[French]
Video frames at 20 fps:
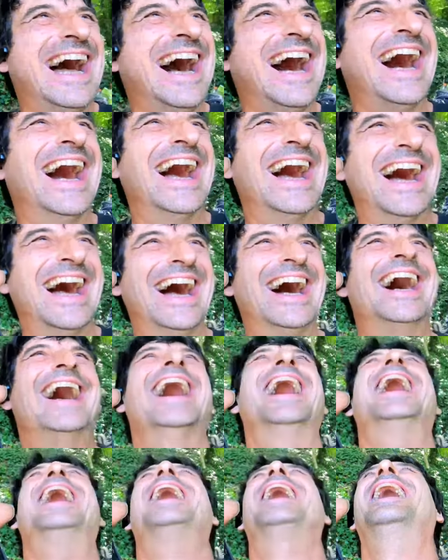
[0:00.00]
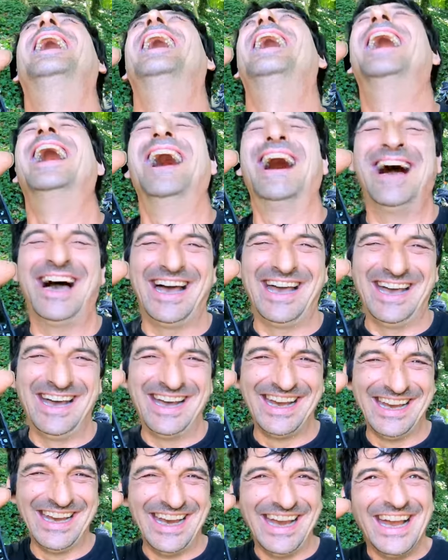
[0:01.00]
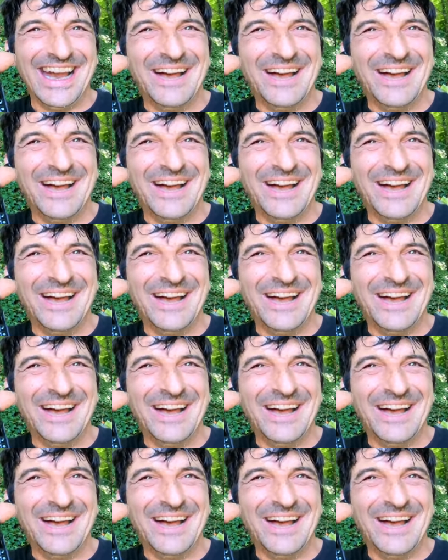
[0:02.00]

Se faire de YouTube.